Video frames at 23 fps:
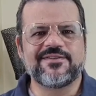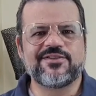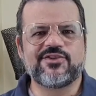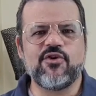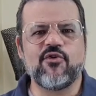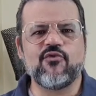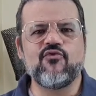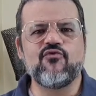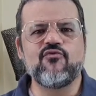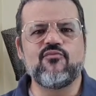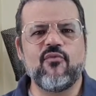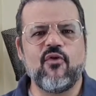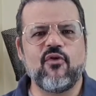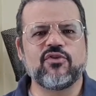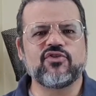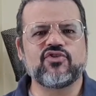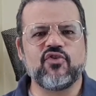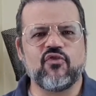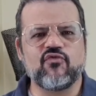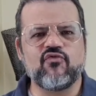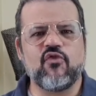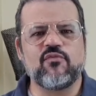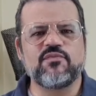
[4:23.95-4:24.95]
Tinha algum
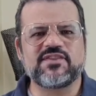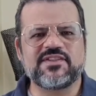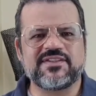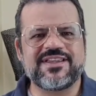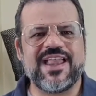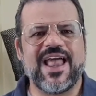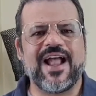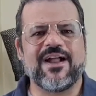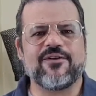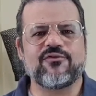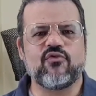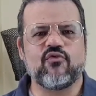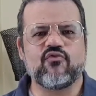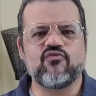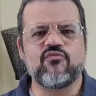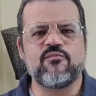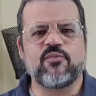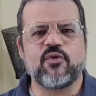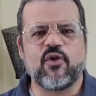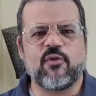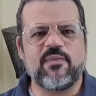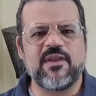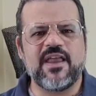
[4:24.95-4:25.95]
monte, algum obstáculo,
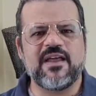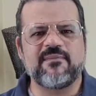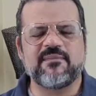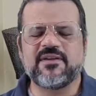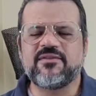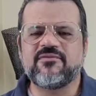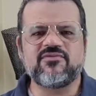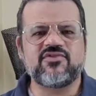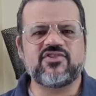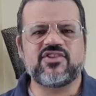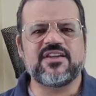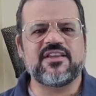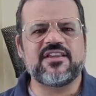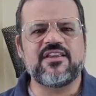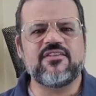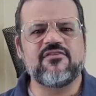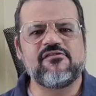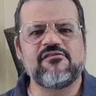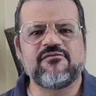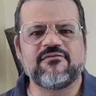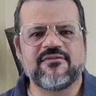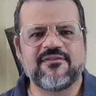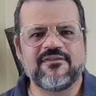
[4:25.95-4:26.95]
algum problema? Não tinha
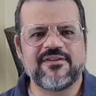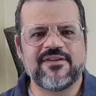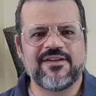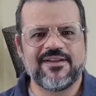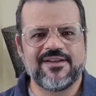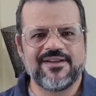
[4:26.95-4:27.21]
nenhum.